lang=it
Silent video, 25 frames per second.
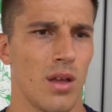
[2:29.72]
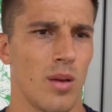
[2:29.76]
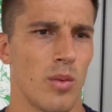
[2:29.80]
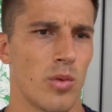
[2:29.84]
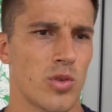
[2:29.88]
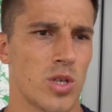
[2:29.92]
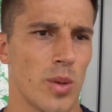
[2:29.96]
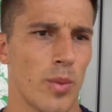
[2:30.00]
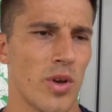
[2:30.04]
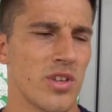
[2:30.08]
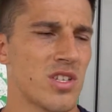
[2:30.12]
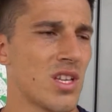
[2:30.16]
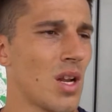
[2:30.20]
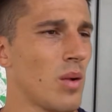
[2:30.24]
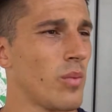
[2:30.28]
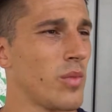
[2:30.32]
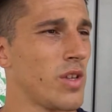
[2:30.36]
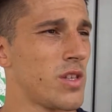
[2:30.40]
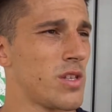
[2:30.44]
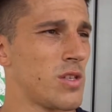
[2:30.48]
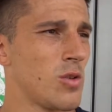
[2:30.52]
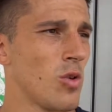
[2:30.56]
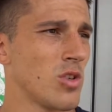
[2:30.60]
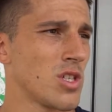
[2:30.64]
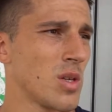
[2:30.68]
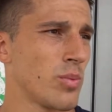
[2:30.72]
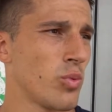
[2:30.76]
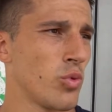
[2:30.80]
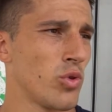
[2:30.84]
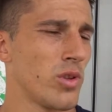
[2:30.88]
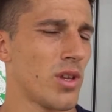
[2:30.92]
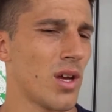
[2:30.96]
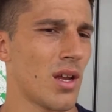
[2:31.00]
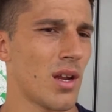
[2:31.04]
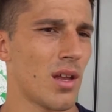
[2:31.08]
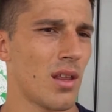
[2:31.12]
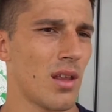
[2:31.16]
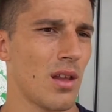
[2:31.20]
possiamo essere ambiziosi e
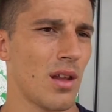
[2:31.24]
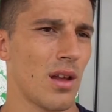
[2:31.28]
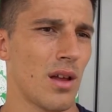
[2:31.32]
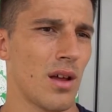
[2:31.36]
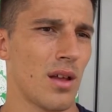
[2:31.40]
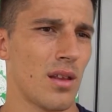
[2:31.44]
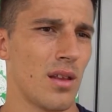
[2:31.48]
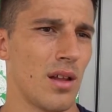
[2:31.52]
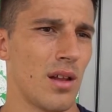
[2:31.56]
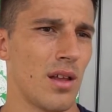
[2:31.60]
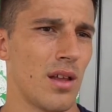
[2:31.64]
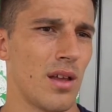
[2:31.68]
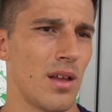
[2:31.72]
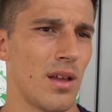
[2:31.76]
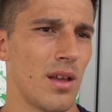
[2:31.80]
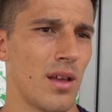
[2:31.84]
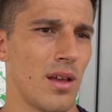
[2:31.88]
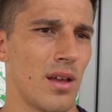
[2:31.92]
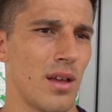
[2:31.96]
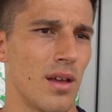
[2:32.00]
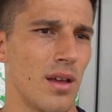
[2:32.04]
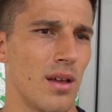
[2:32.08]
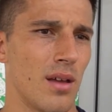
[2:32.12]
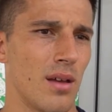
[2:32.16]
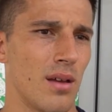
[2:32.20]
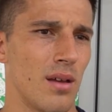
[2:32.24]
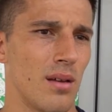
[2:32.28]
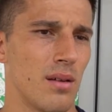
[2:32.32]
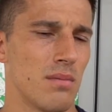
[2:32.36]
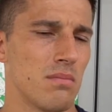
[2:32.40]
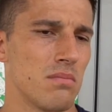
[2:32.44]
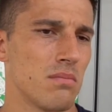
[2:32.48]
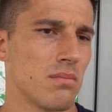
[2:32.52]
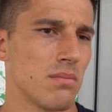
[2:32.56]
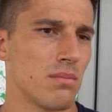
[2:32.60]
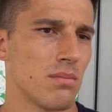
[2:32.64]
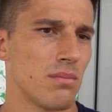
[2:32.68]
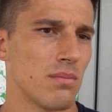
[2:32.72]
puntare a delle, a delle,
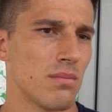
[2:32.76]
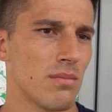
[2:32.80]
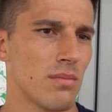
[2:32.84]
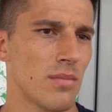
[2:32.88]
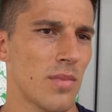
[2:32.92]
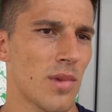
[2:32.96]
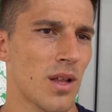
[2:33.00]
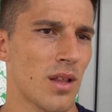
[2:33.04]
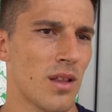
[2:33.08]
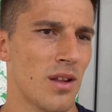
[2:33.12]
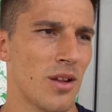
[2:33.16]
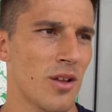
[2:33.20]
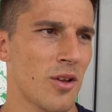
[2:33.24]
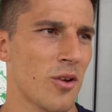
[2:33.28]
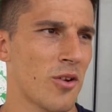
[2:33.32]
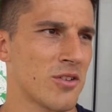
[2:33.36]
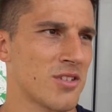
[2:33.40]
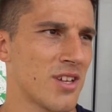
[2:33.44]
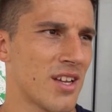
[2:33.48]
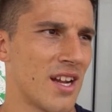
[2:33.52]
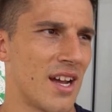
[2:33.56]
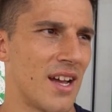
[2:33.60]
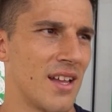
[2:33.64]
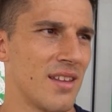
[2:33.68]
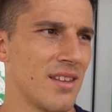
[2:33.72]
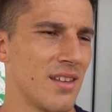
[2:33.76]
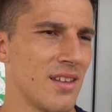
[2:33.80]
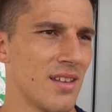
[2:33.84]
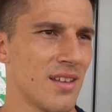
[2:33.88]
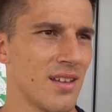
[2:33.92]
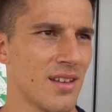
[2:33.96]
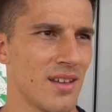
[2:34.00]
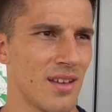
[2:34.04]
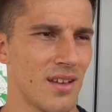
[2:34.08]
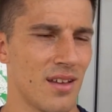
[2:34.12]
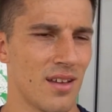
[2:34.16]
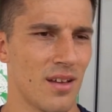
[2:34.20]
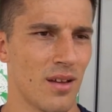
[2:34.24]
a delle cose grandi,
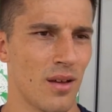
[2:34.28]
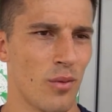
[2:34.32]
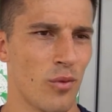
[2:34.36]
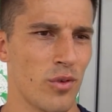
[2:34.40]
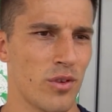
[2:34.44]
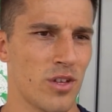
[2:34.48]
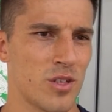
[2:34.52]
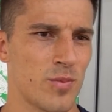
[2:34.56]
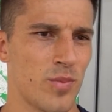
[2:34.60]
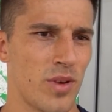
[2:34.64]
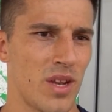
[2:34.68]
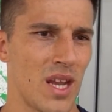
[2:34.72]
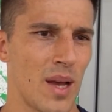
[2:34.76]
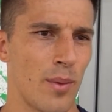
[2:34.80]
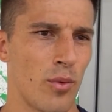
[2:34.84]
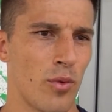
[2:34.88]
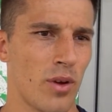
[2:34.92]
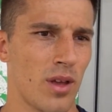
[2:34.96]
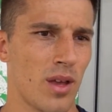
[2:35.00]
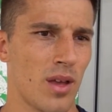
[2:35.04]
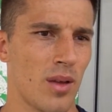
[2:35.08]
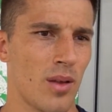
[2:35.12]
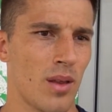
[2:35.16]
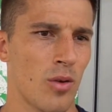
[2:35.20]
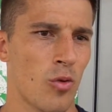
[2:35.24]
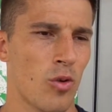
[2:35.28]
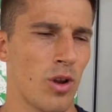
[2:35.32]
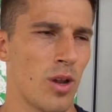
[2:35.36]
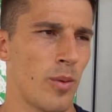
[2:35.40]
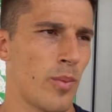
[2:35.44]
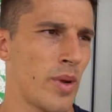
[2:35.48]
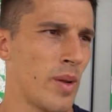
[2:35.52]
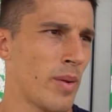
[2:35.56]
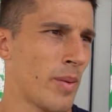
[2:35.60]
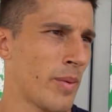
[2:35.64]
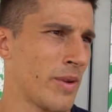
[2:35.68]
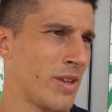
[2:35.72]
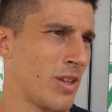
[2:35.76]
eh, quindi speriamo che con le
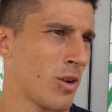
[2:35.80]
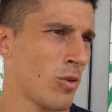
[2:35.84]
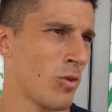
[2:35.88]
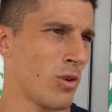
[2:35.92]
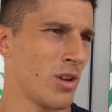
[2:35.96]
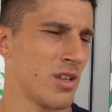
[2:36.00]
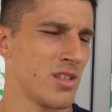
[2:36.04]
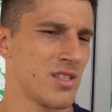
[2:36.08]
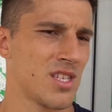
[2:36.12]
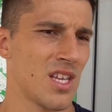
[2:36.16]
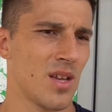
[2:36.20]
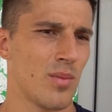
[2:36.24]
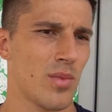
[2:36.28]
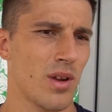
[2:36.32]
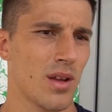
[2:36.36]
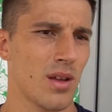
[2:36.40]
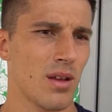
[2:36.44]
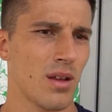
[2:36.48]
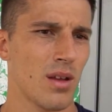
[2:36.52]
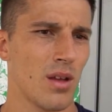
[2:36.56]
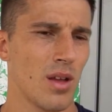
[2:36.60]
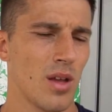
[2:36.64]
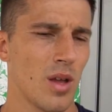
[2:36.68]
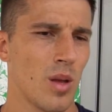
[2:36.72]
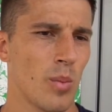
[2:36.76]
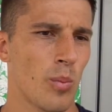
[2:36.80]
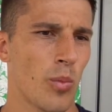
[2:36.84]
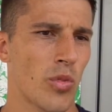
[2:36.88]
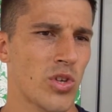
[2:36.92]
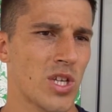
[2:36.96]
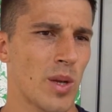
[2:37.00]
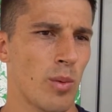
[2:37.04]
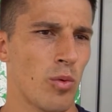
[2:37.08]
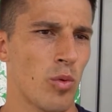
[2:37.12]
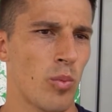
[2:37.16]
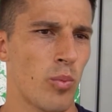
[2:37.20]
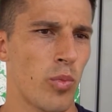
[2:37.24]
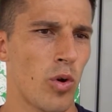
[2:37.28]
prime partite con le zebre
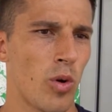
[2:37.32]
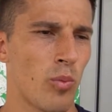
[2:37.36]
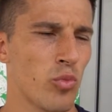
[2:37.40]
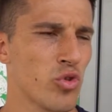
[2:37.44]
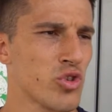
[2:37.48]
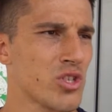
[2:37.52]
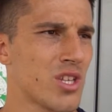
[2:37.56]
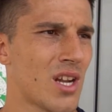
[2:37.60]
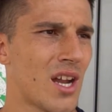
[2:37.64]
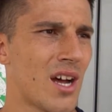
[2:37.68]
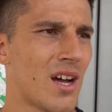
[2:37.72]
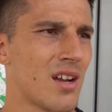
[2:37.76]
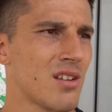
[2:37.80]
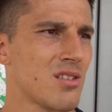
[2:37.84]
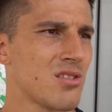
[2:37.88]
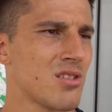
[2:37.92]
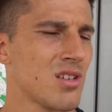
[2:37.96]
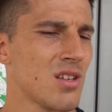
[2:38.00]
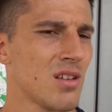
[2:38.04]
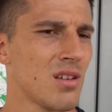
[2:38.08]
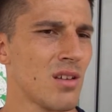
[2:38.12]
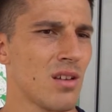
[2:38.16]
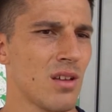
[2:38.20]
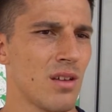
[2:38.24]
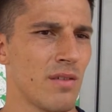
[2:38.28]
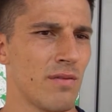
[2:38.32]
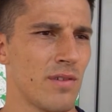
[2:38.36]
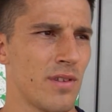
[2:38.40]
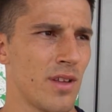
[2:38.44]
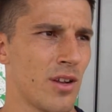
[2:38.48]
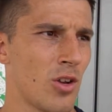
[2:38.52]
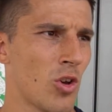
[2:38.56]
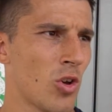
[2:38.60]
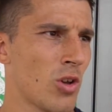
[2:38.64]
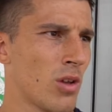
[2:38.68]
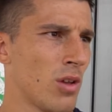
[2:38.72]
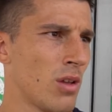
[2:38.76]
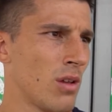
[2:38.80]
possiamo un po' mostrarci, eh,
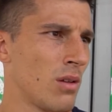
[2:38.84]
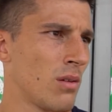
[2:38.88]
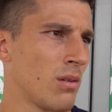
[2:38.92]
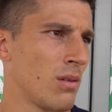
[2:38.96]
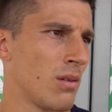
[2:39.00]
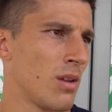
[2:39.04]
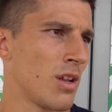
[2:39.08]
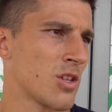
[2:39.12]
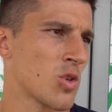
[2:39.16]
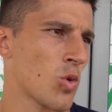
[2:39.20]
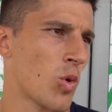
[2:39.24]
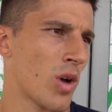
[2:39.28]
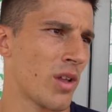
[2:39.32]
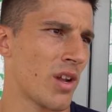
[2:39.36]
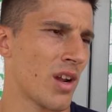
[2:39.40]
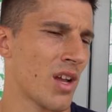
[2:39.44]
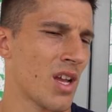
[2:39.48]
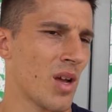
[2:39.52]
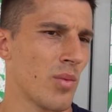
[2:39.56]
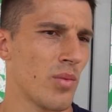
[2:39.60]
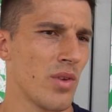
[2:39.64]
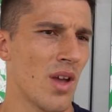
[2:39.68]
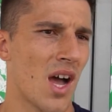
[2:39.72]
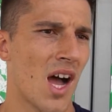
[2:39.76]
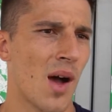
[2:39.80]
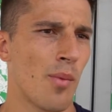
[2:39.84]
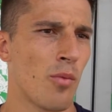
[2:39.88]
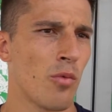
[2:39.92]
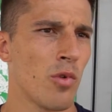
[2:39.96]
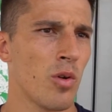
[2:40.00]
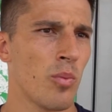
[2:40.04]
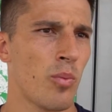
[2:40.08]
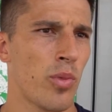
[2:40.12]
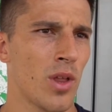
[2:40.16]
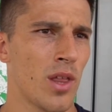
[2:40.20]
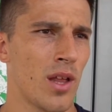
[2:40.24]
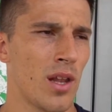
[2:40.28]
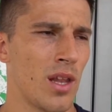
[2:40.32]
vedere in, la squadra che abbiamo
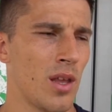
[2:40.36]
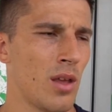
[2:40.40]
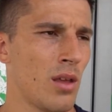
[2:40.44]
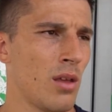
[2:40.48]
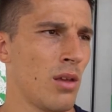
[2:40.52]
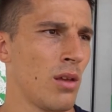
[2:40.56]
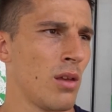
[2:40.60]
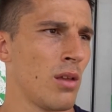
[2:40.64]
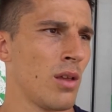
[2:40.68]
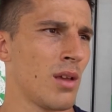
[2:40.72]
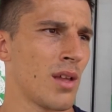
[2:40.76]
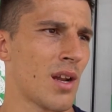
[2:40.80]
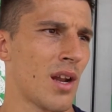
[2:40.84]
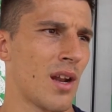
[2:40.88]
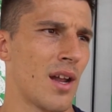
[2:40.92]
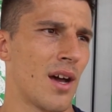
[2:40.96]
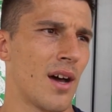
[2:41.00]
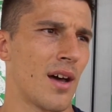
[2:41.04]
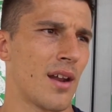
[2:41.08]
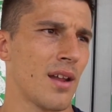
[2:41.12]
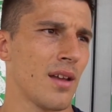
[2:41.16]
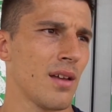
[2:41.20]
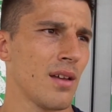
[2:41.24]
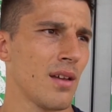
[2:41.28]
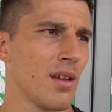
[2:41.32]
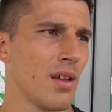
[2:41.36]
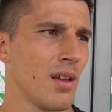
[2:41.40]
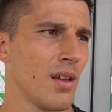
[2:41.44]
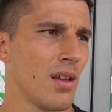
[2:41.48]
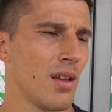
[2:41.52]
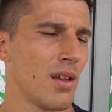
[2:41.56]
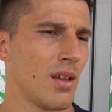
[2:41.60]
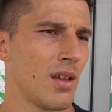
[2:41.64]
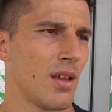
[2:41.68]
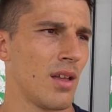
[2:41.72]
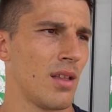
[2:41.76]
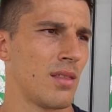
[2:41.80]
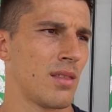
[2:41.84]
e poi da lì ingranare
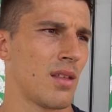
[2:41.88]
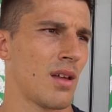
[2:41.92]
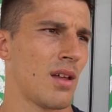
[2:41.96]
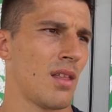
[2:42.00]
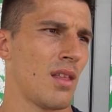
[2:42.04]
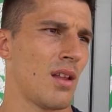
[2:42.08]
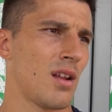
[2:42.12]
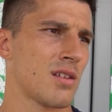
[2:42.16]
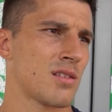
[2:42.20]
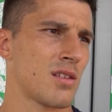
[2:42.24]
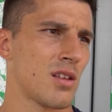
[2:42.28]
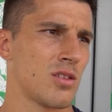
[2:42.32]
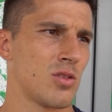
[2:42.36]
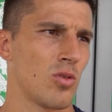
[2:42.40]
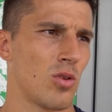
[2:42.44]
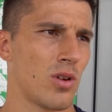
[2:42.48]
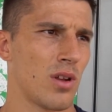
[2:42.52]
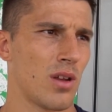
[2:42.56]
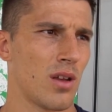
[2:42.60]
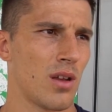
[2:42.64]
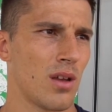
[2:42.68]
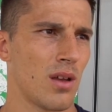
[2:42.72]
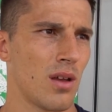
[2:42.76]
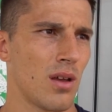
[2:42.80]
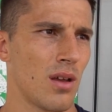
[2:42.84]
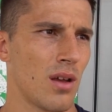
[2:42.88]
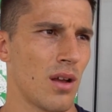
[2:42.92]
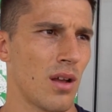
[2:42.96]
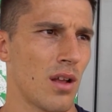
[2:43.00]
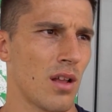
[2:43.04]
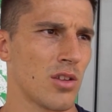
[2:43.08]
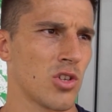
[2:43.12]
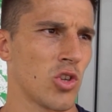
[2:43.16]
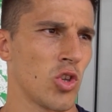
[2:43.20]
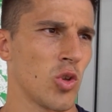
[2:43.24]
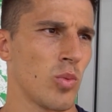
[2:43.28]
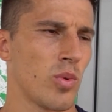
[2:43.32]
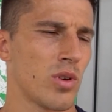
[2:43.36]
e entrare nella stagione
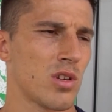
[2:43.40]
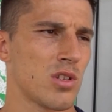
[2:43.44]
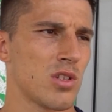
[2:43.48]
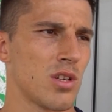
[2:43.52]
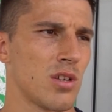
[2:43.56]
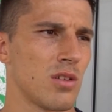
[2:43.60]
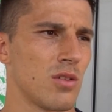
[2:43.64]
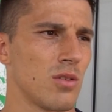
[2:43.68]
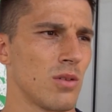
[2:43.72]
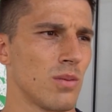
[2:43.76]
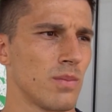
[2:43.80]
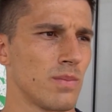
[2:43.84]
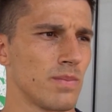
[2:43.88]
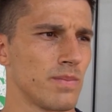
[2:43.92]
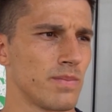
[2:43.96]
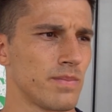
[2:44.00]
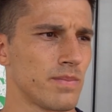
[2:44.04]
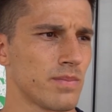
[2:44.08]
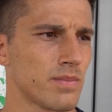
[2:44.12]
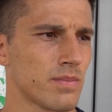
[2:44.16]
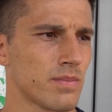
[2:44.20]
al 100%.